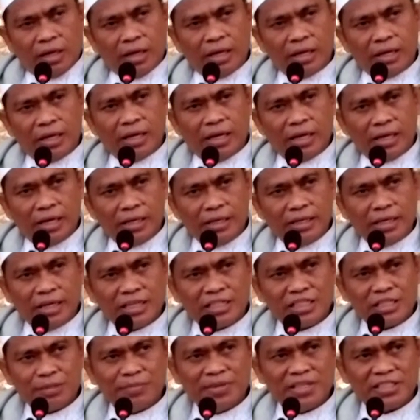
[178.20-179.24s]
hal-hal yang
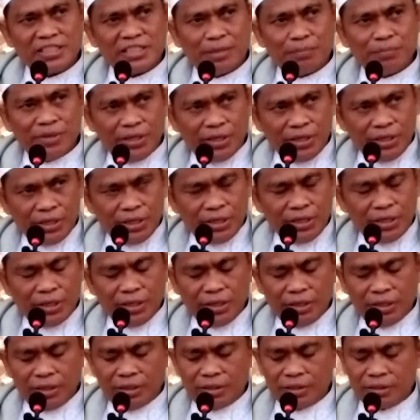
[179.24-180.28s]
semacam
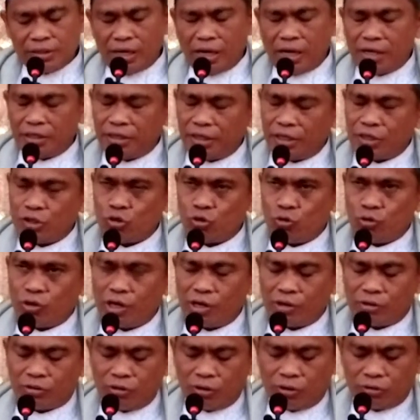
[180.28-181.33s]
ini ada
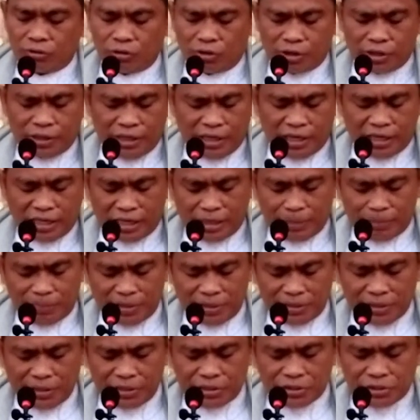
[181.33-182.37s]
seorang dokter yang
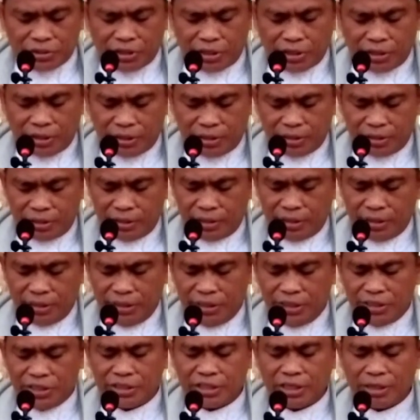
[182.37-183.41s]
namanya Syekh
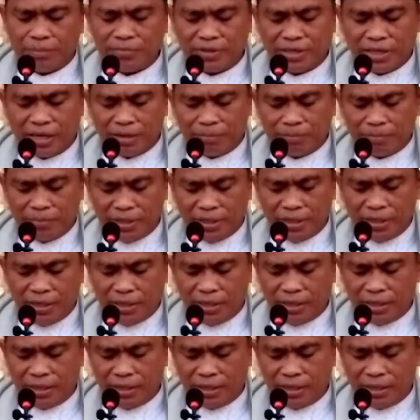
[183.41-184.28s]
Hisham Kamil